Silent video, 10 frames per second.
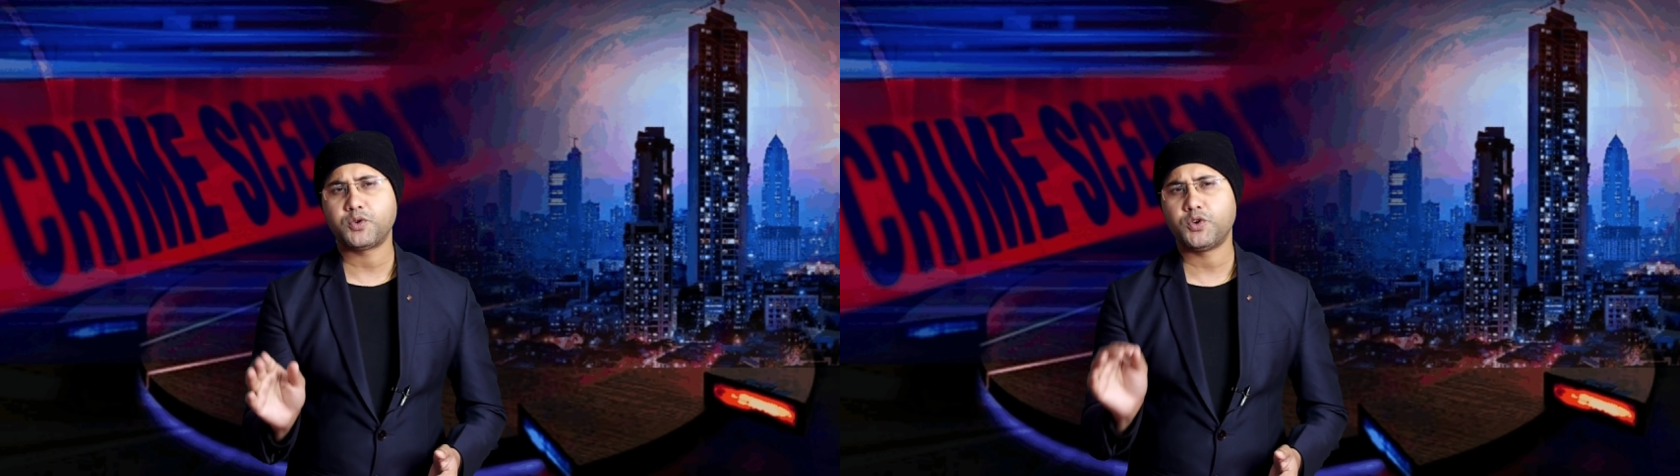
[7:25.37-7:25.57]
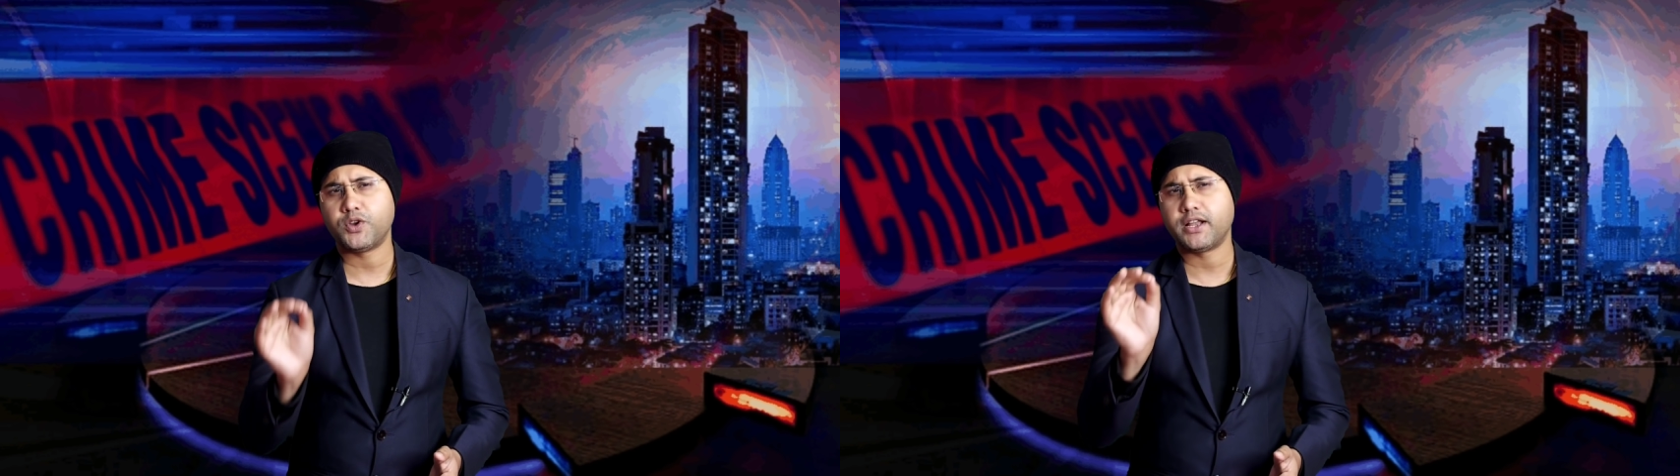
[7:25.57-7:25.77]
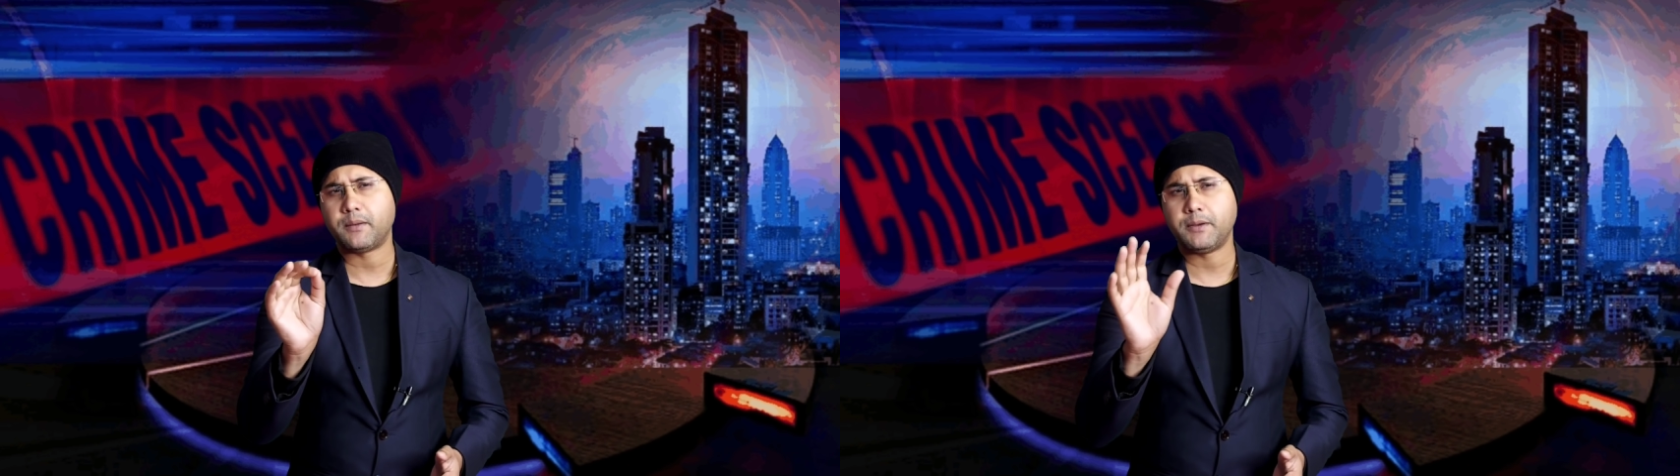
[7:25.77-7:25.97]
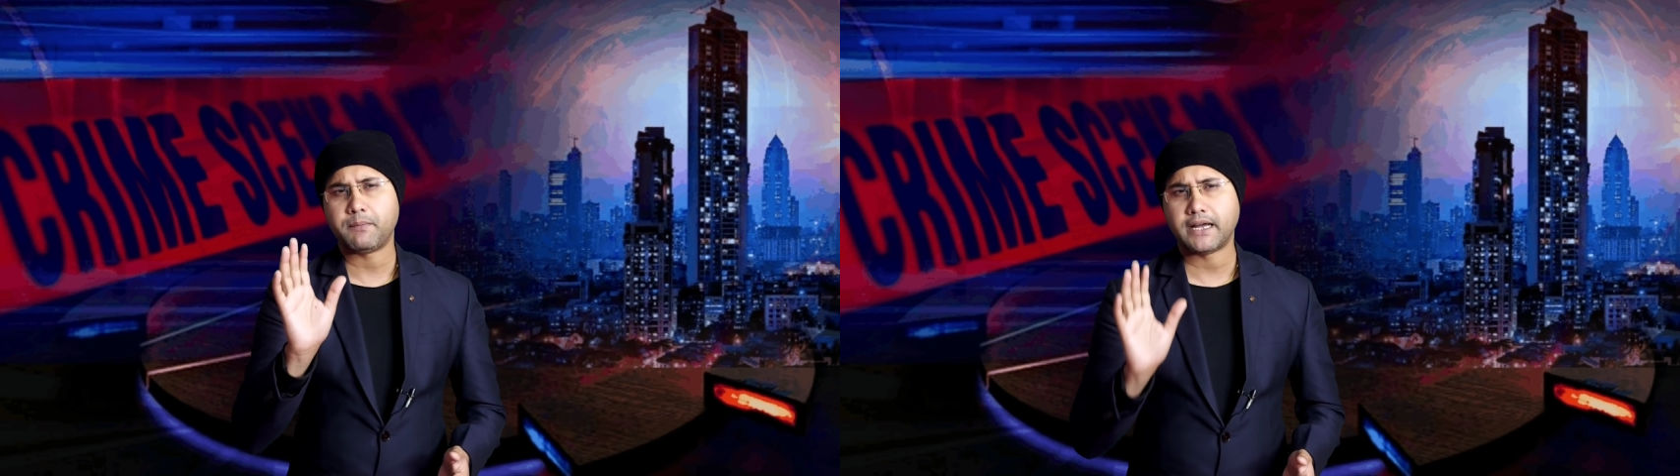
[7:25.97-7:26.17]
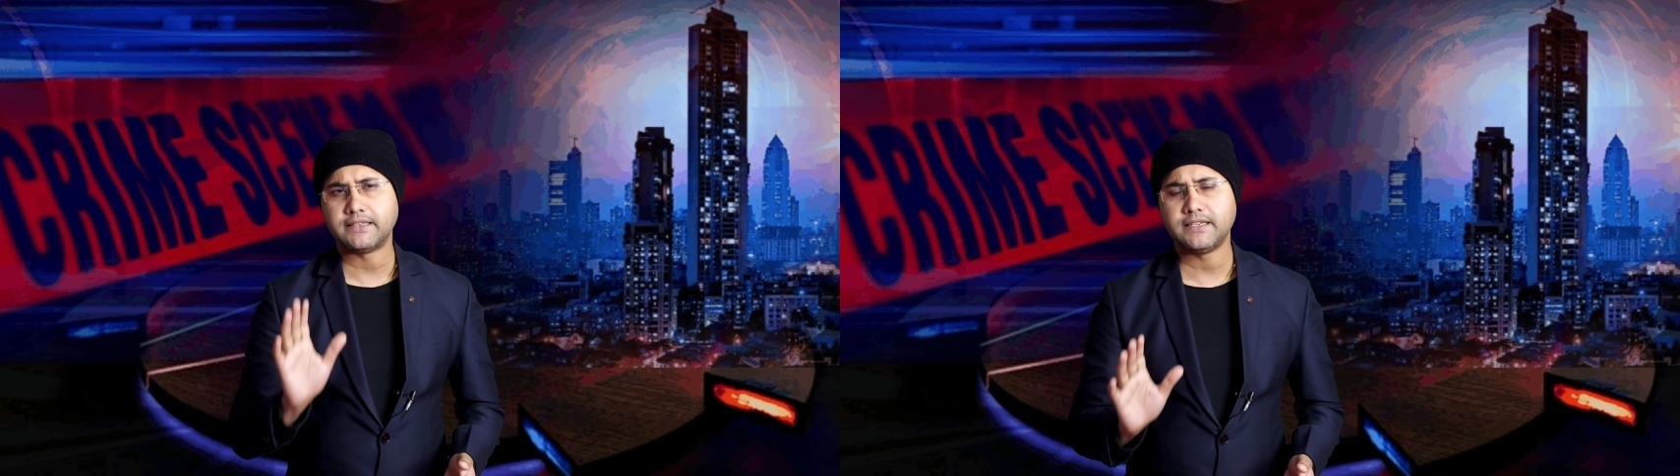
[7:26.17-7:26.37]
तो इन्होंने कभी
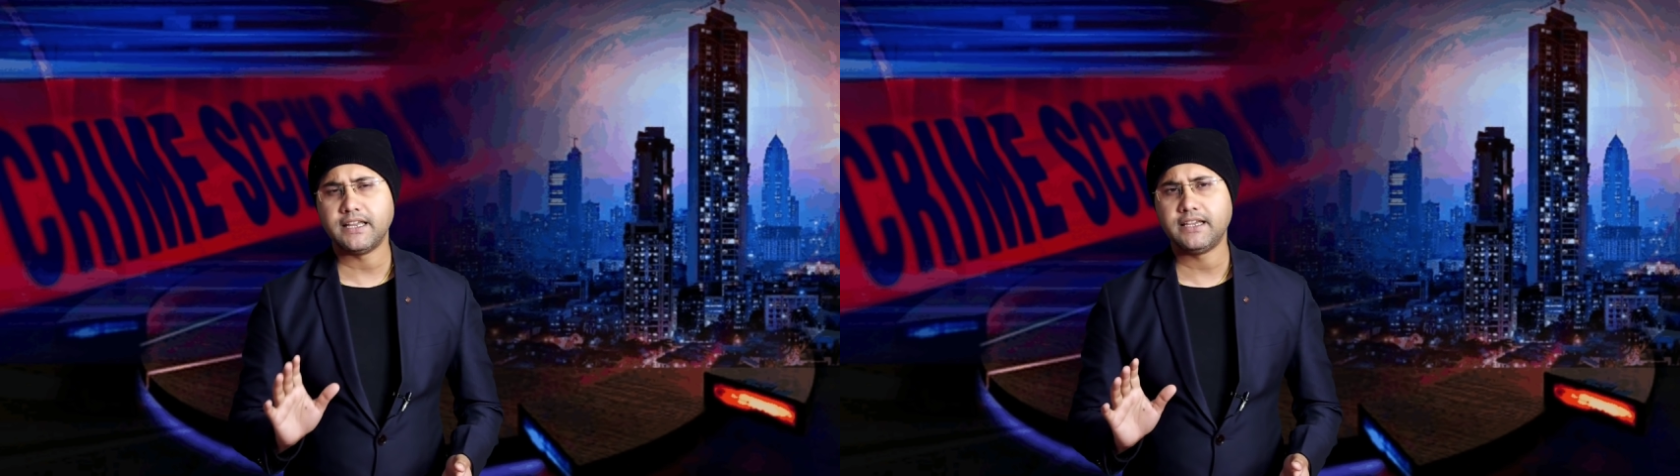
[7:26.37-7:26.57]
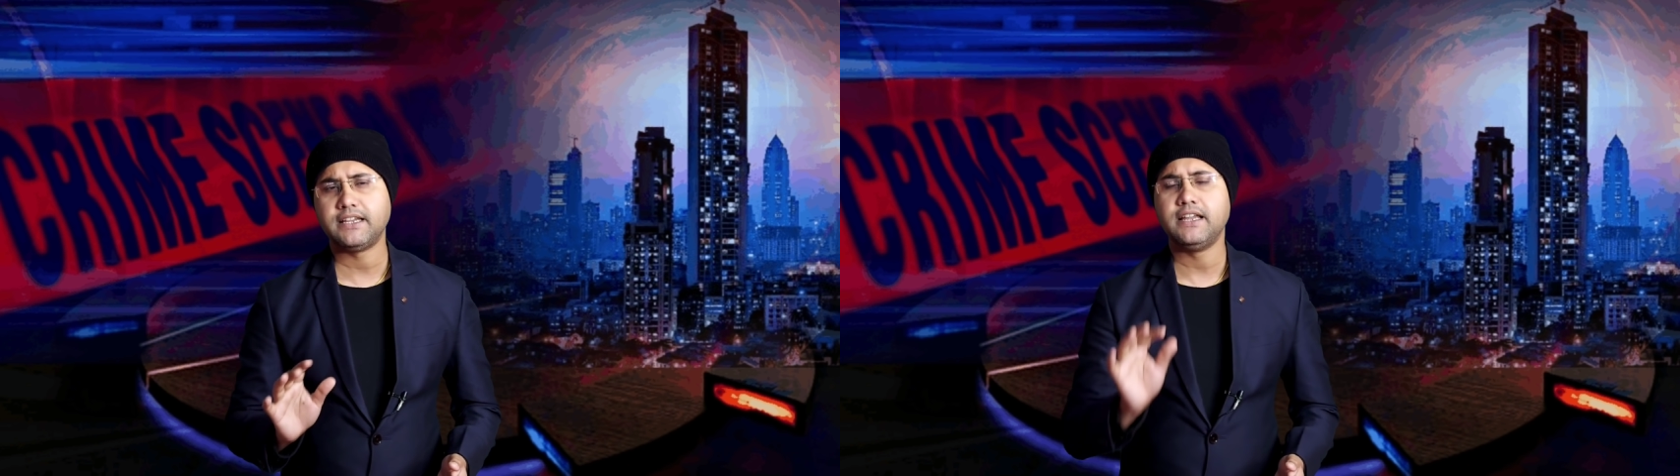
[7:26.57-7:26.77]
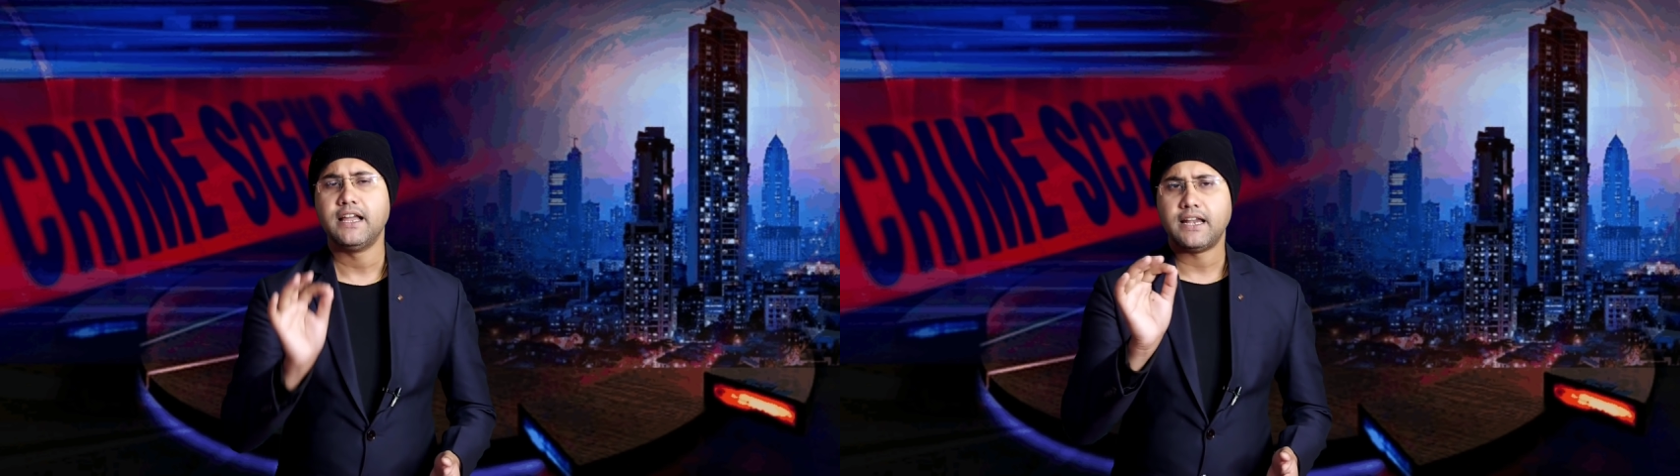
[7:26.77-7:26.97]
बात ही नहीं की